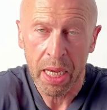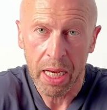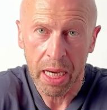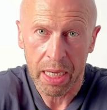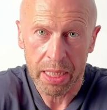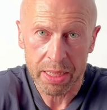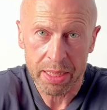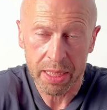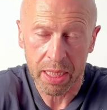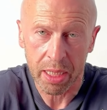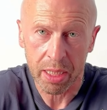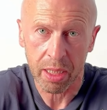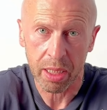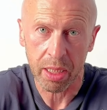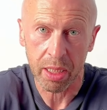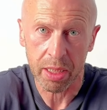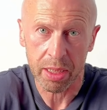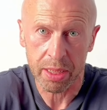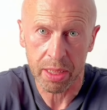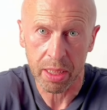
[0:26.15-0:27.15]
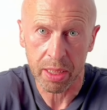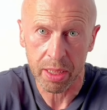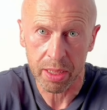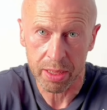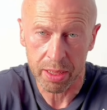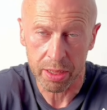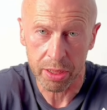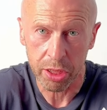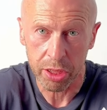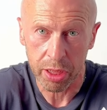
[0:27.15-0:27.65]
От сахара и
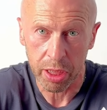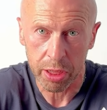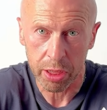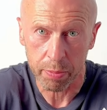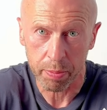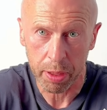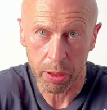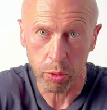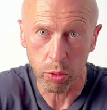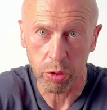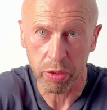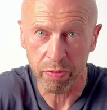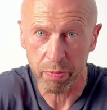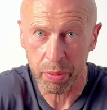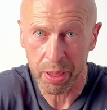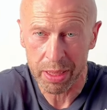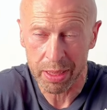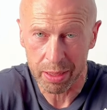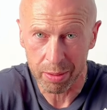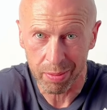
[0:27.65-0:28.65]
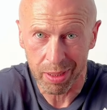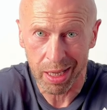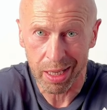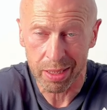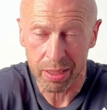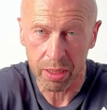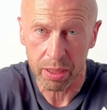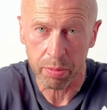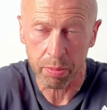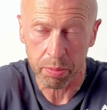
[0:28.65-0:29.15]
сахаросодержащих продуктов
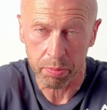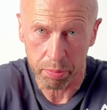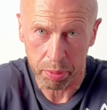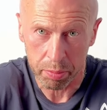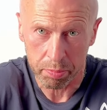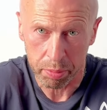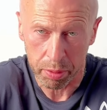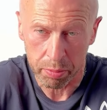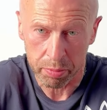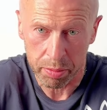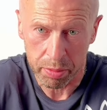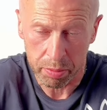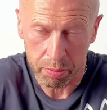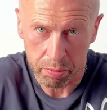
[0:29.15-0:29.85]
максимально, ну,